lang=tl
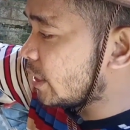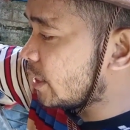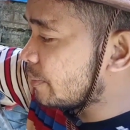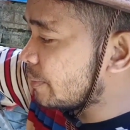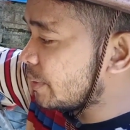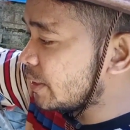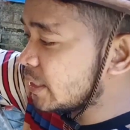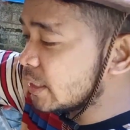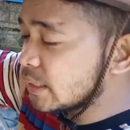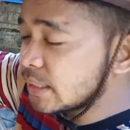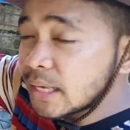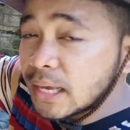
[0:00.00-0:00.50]
um,
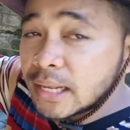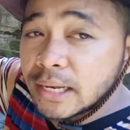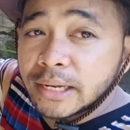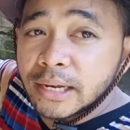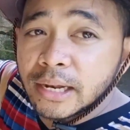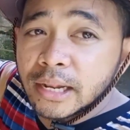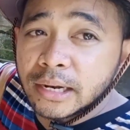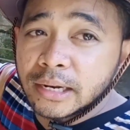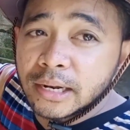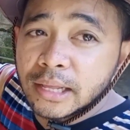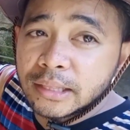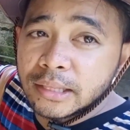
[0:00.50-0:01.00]
isasalin
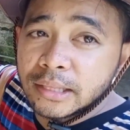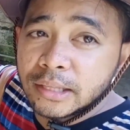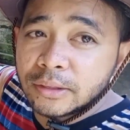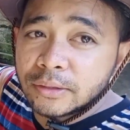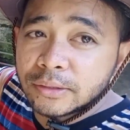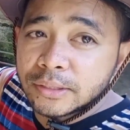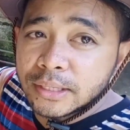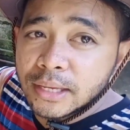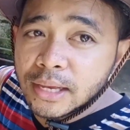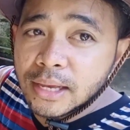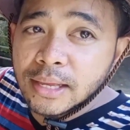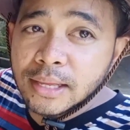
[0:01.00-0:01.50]
lang natin ito
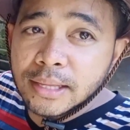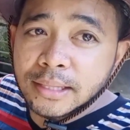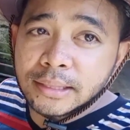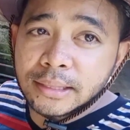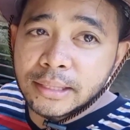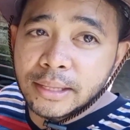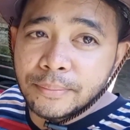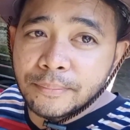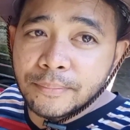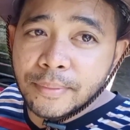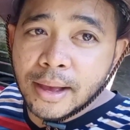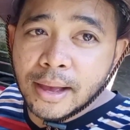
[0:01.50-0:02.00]
sa
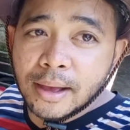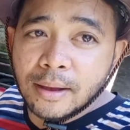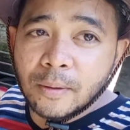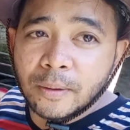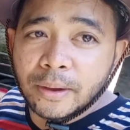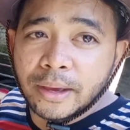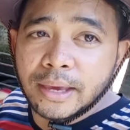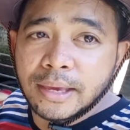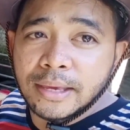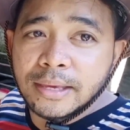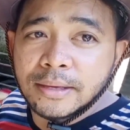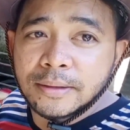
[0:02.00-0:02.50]
timba.
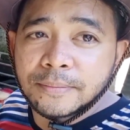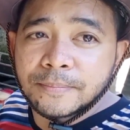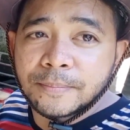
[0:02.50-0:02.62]
Okay?